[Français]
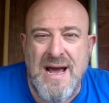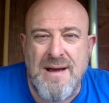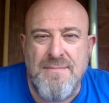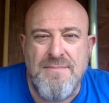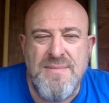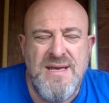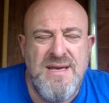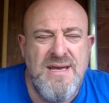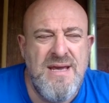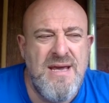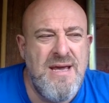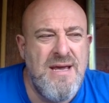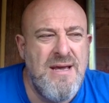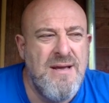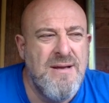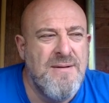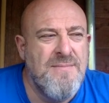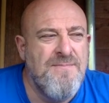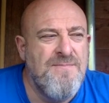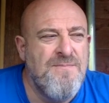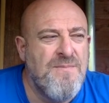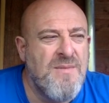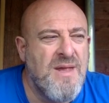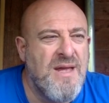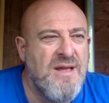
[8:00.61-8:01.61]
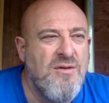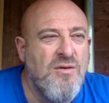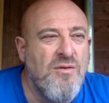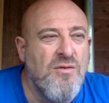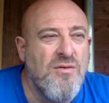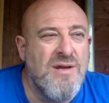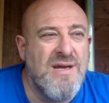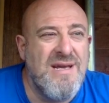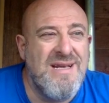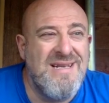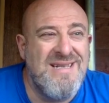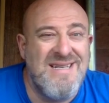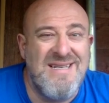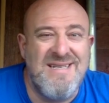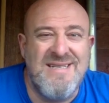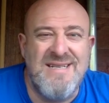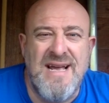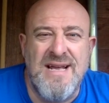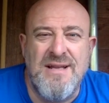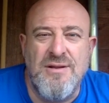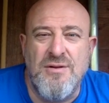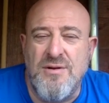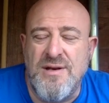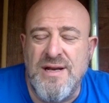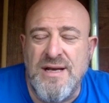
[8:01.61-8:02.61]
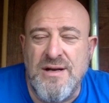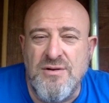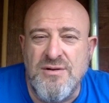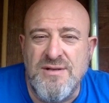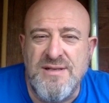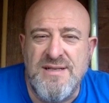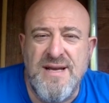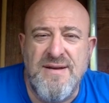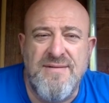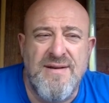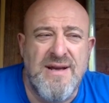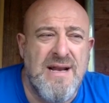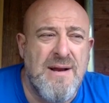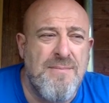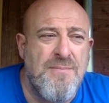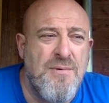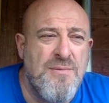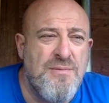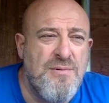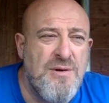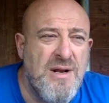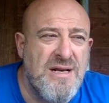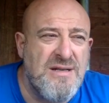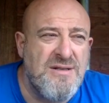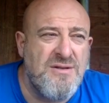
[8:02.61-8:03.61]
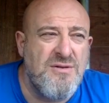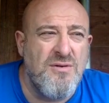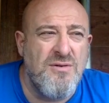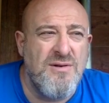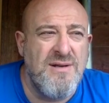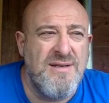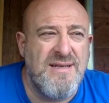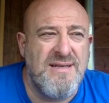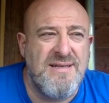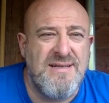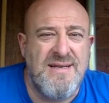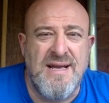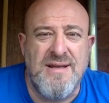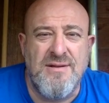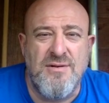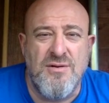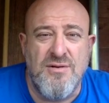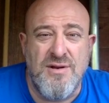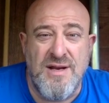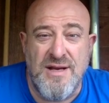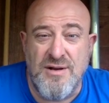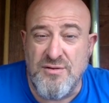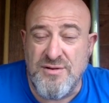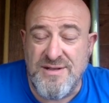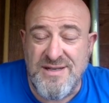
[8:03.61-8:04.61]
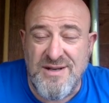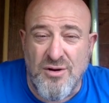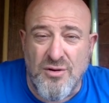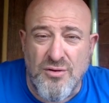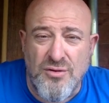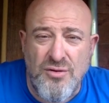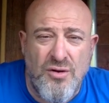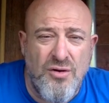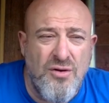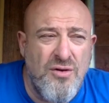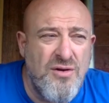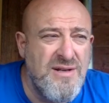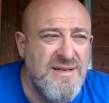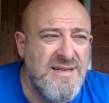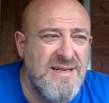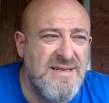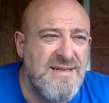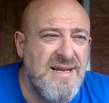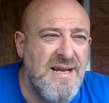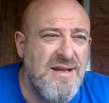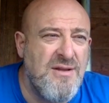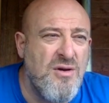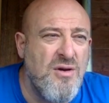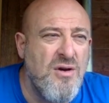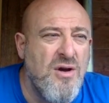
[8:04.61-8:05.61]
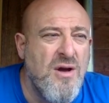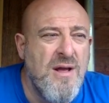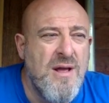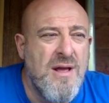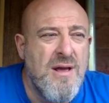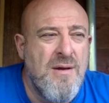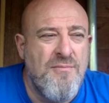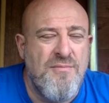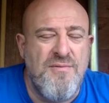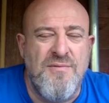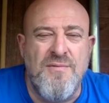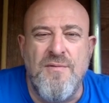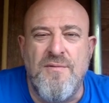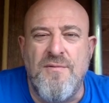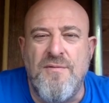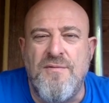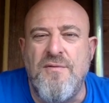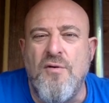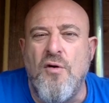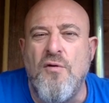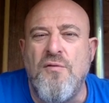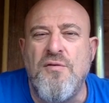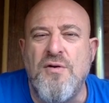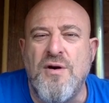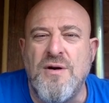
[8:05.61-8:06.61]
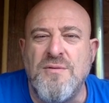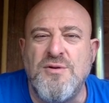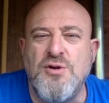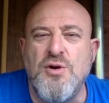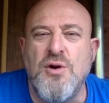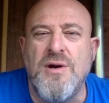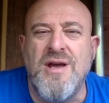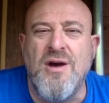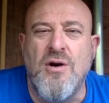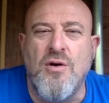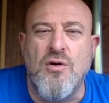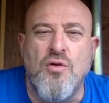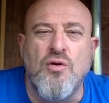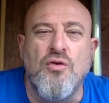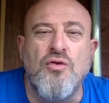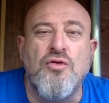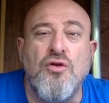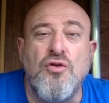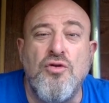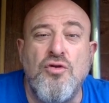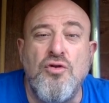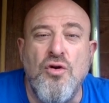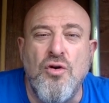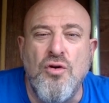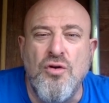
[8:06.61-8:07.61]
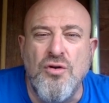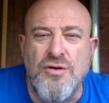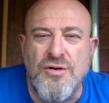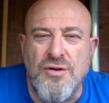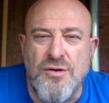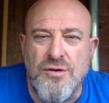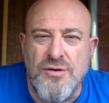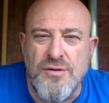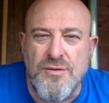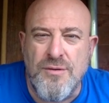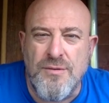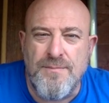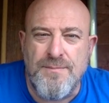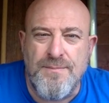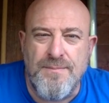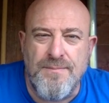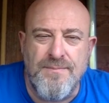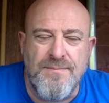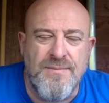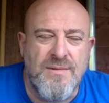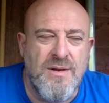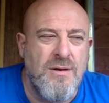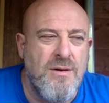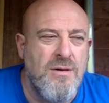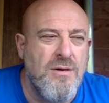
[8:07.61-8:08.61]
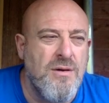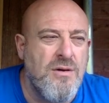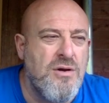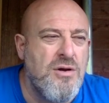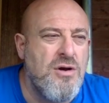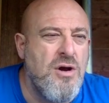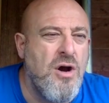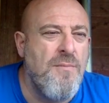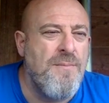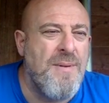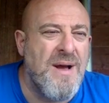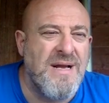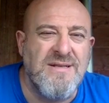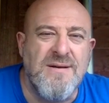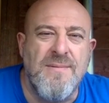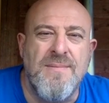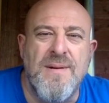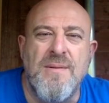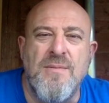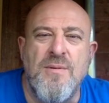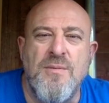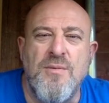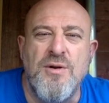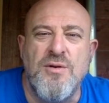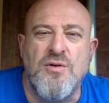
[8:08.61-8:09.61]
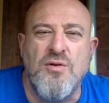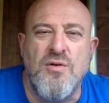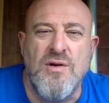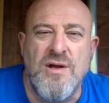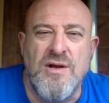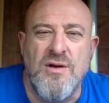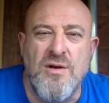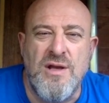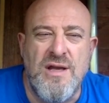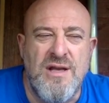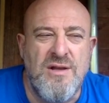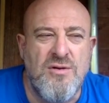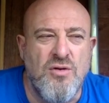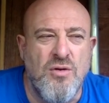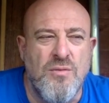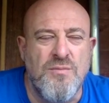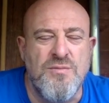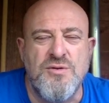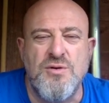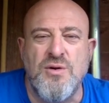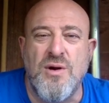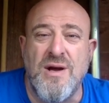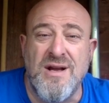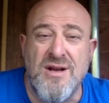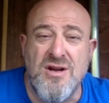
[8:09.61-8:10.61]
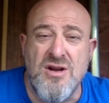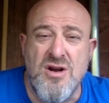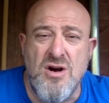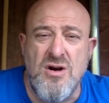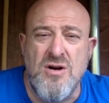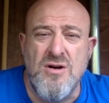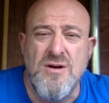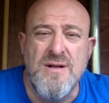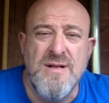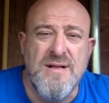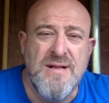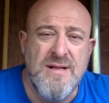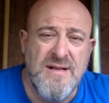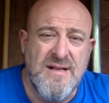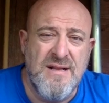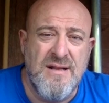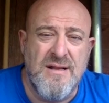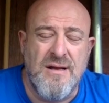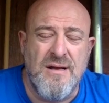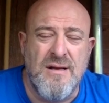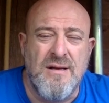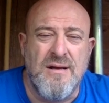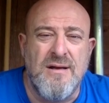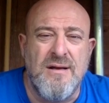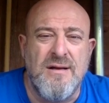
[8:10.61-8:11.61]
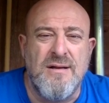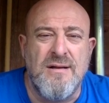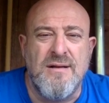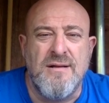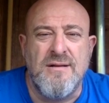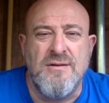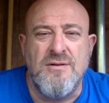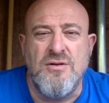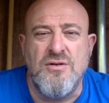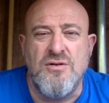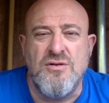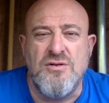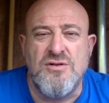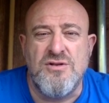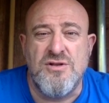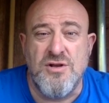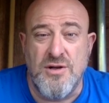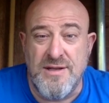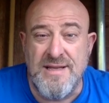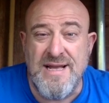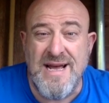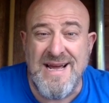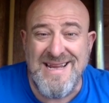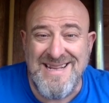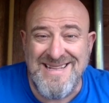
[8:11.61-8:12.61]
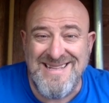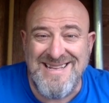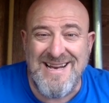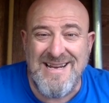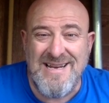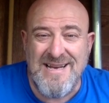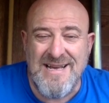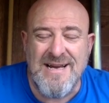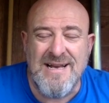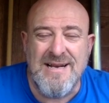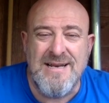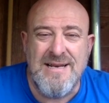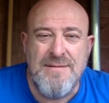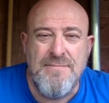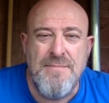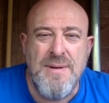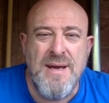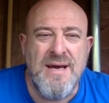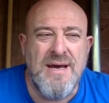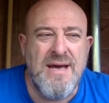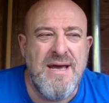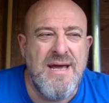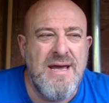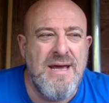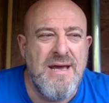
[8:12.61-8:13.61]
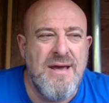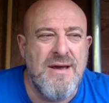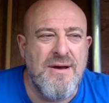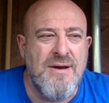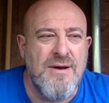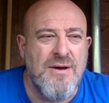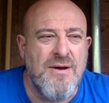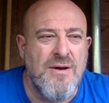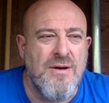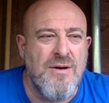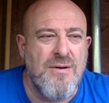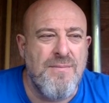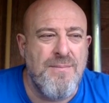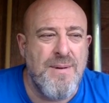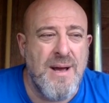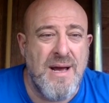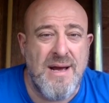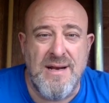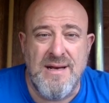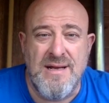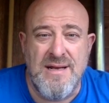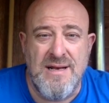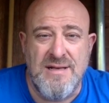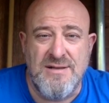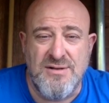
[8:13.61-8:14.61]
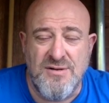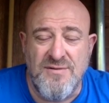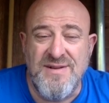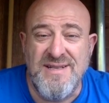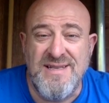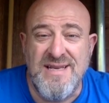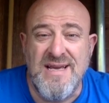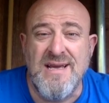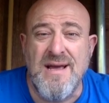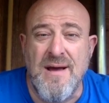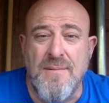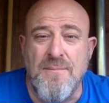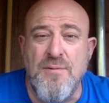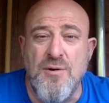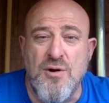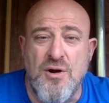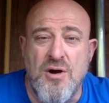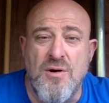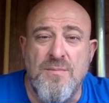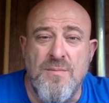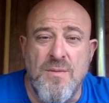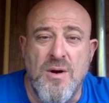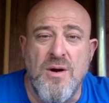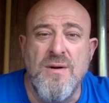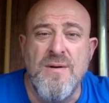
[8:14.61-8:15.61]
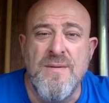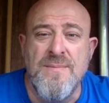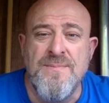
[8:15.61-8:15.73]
habillés. Et donc, ils essayent de négocier avec la population, ils essayent de négocier entre eux, ils essayent de. Au fur et à mesure, ils rencontrent d'autres camps. Par exemple, à un moment, ils tombent sur un camp euh, de soldats italiens libérés euh, par les, soviétiques, un peu comme